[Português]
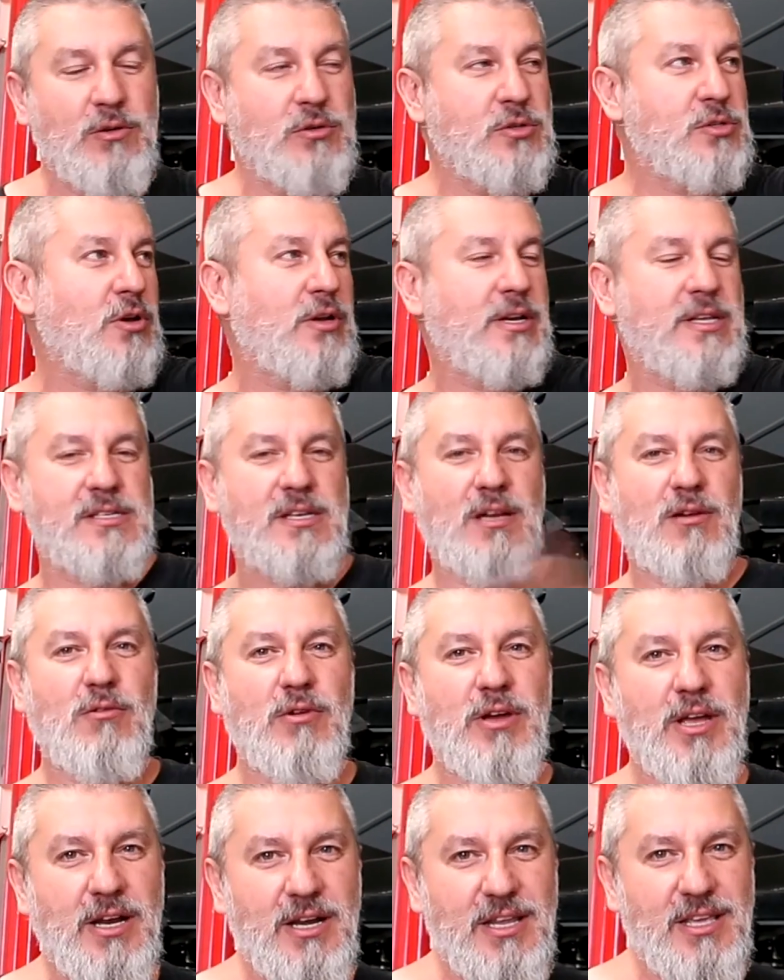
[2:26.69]
Eu só nessa
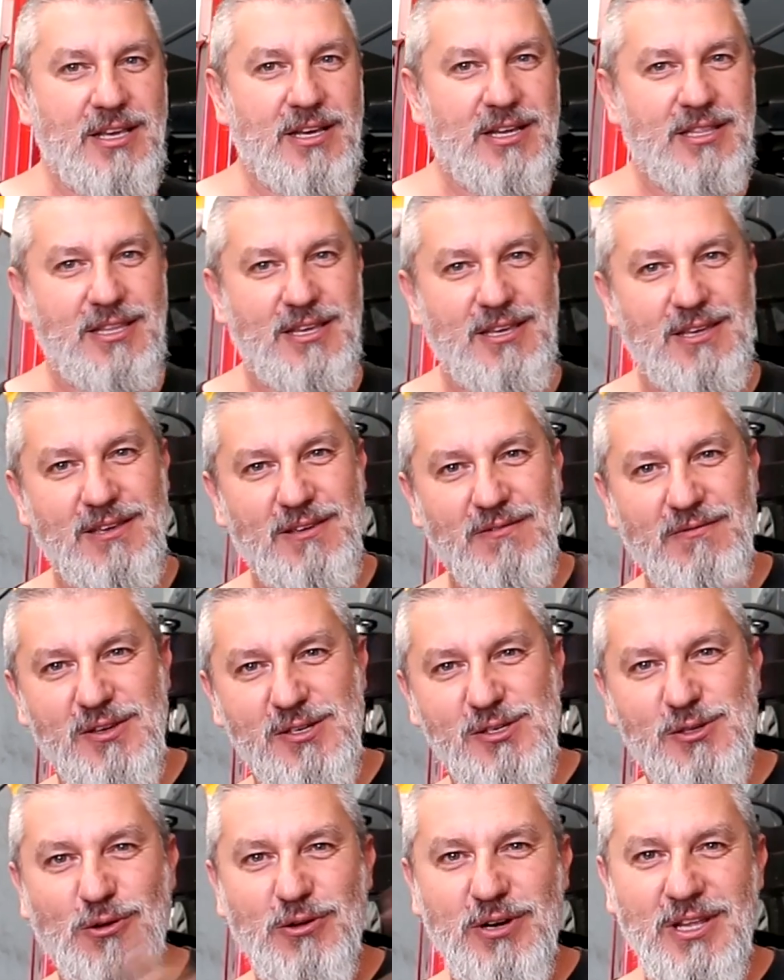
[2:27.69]
correria de
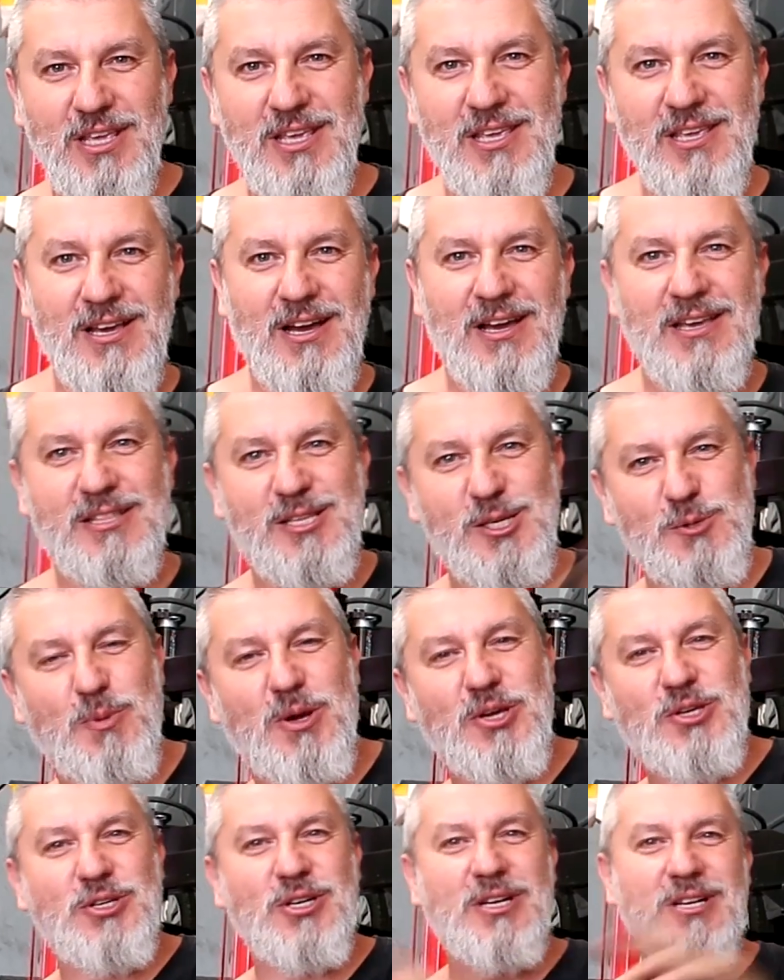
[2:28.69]
vistoria e
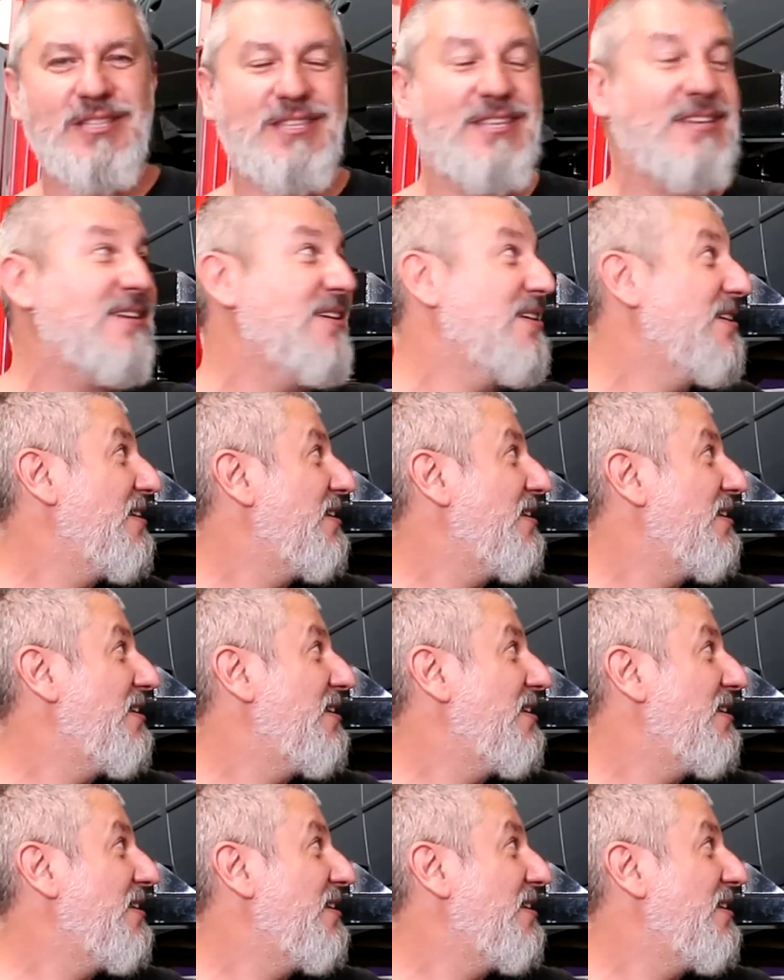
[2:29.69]
despachante